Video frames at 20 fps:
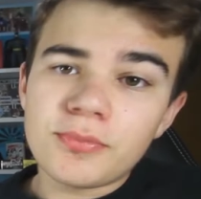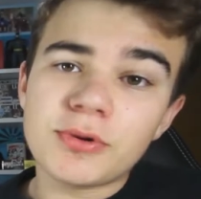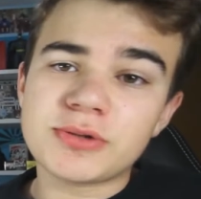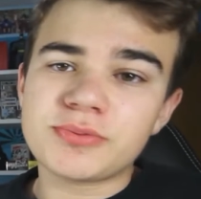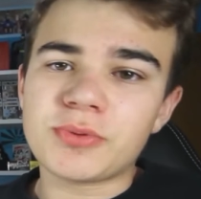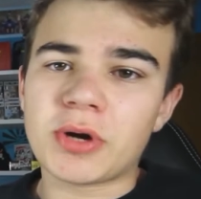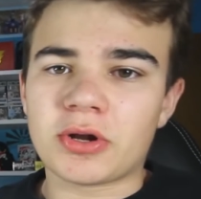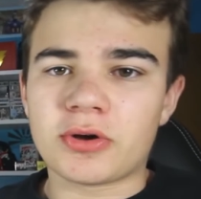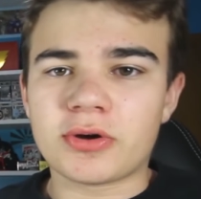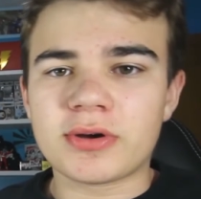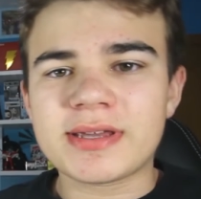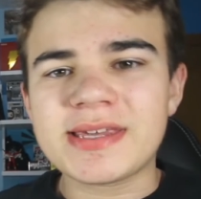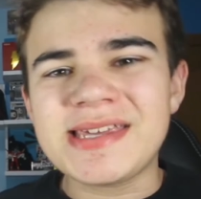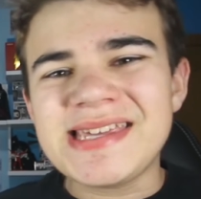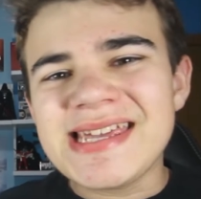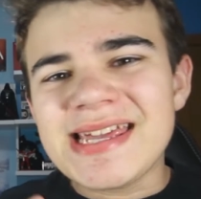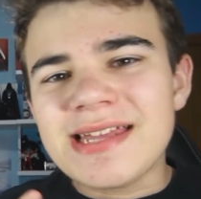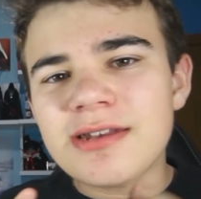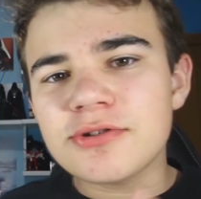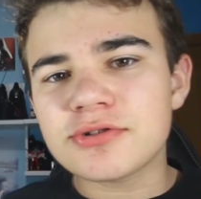Pues bueno,
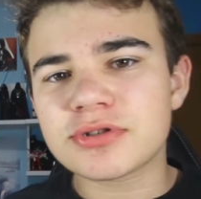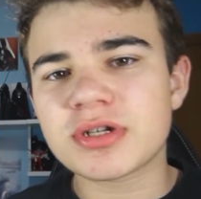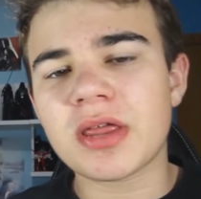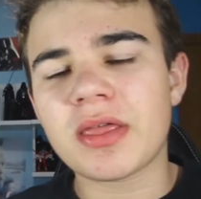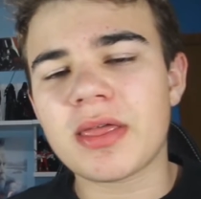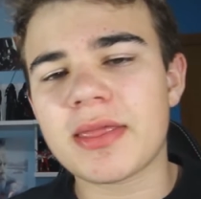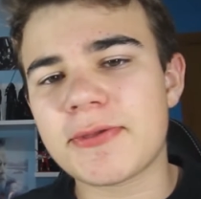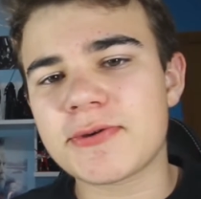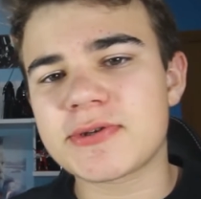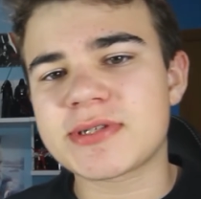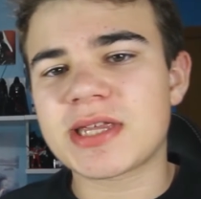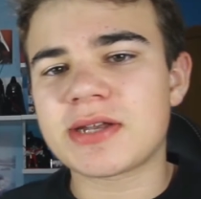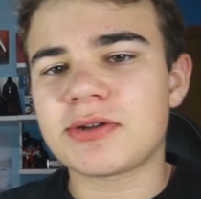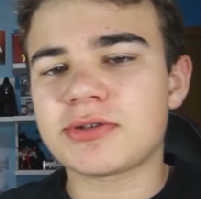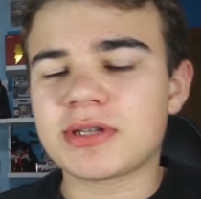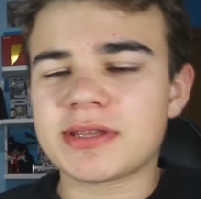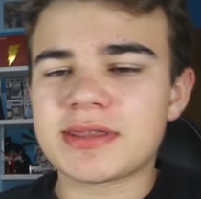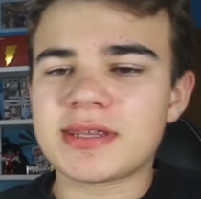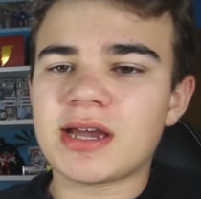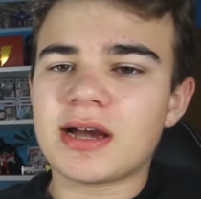¿quién nos ha dado esta
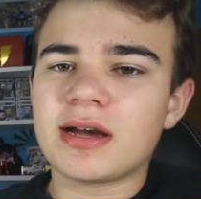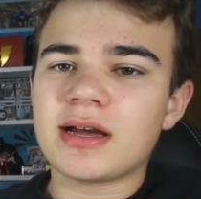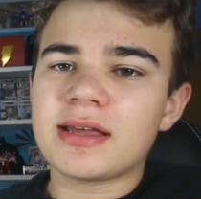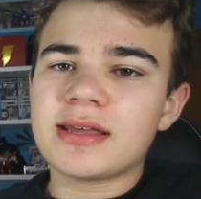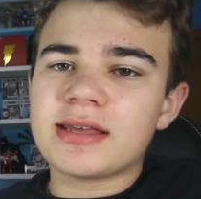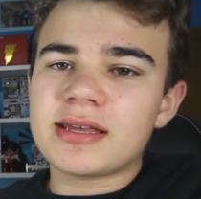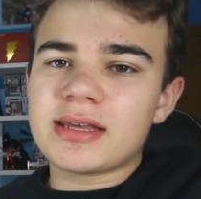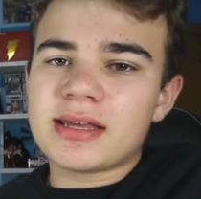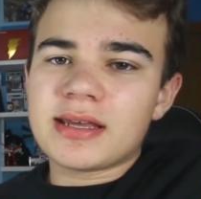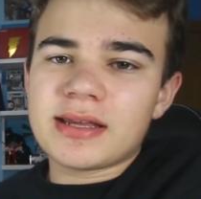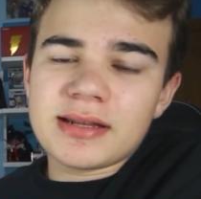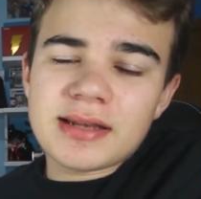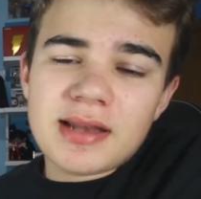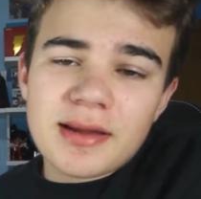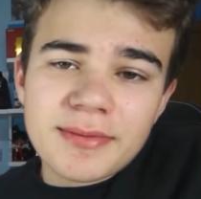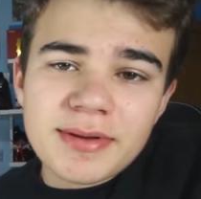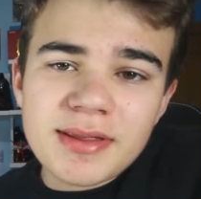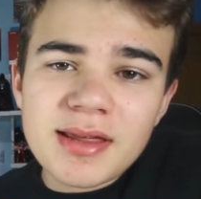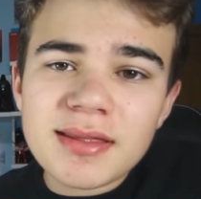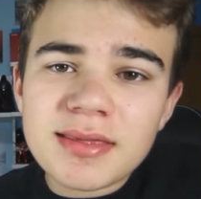noticia? Eh,
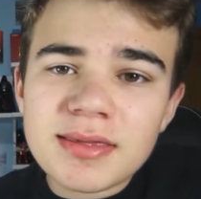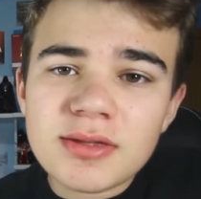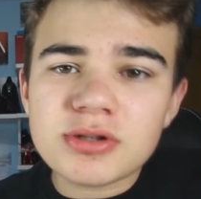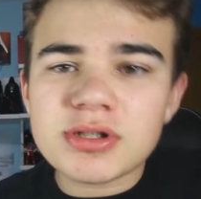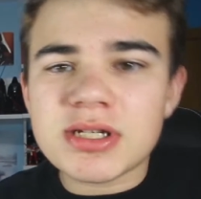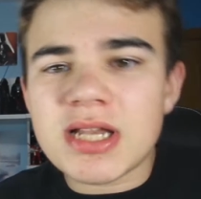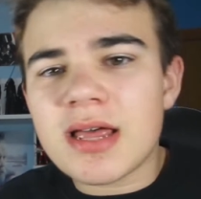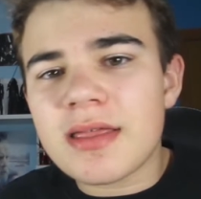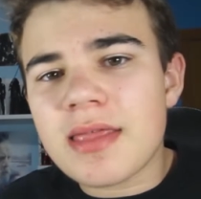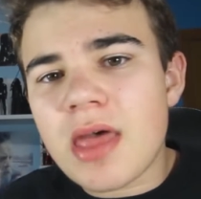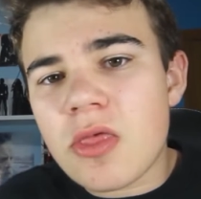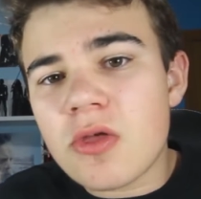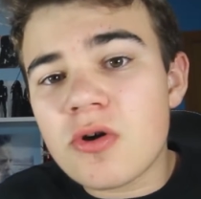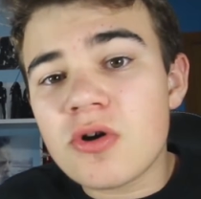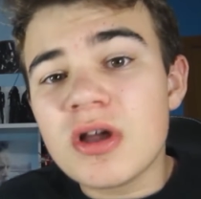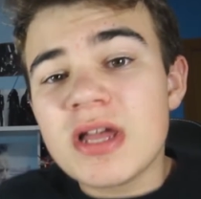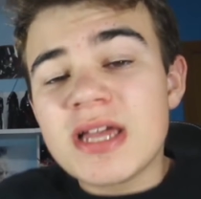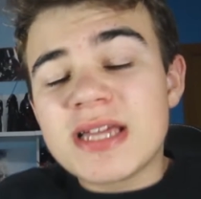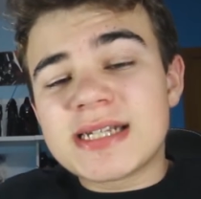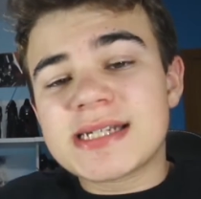la verdad nos la ha
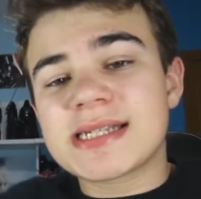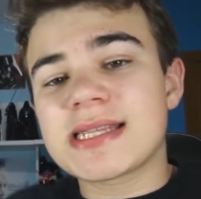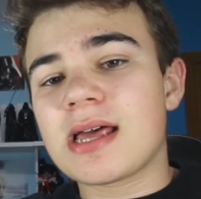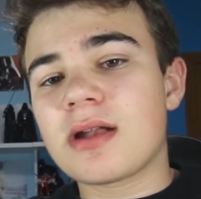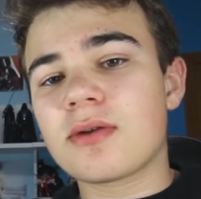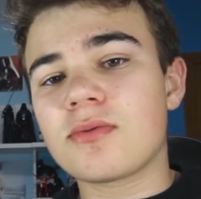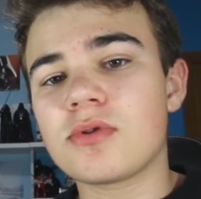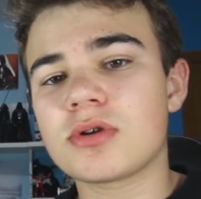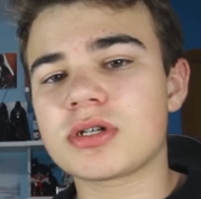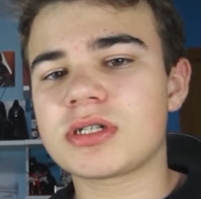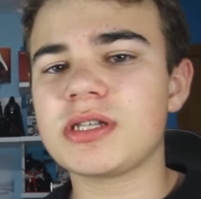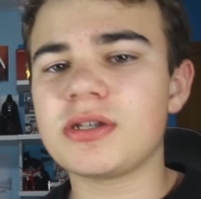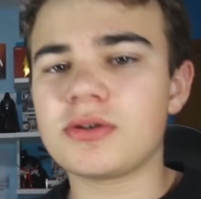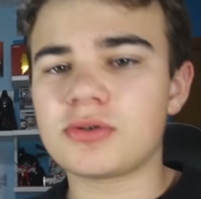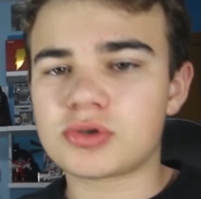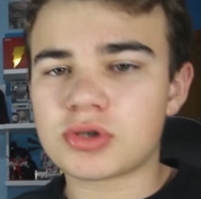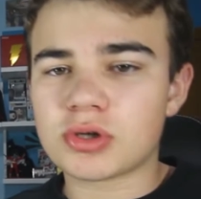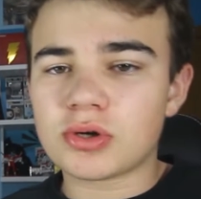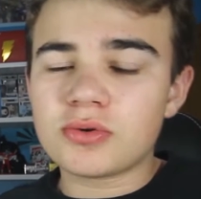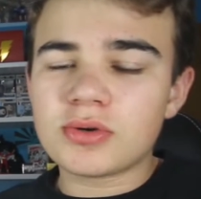dado Star Wars
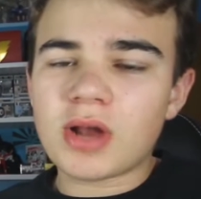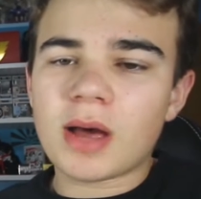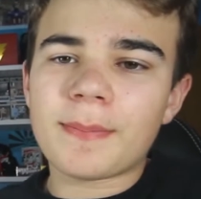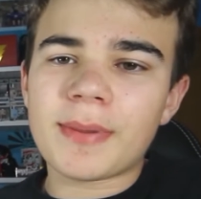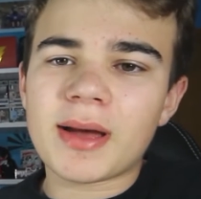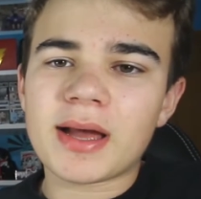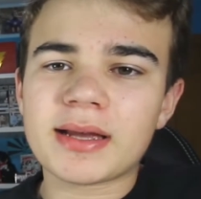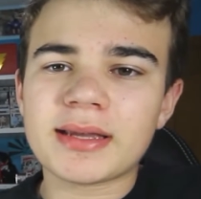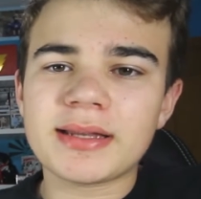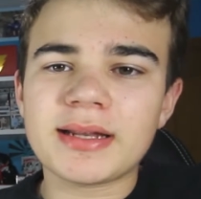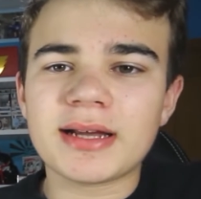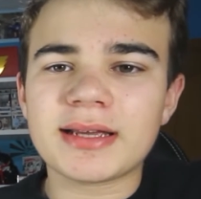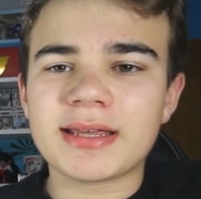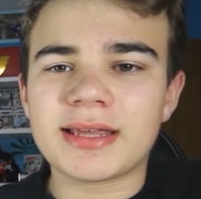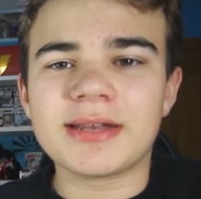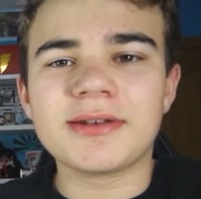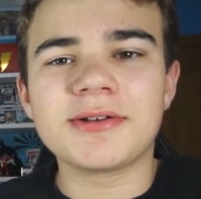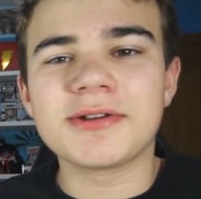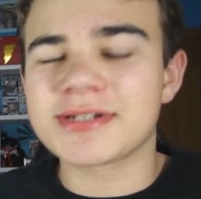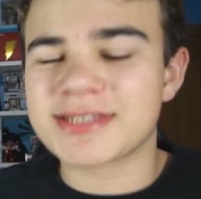News, una página
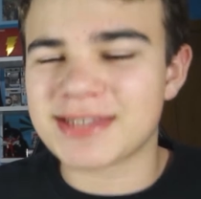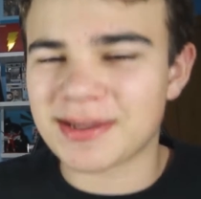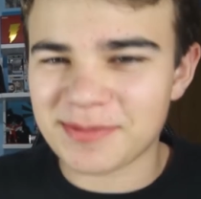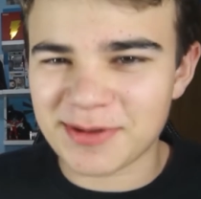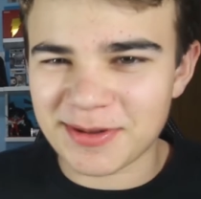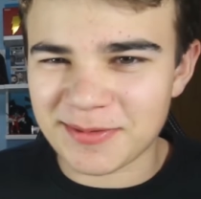que no está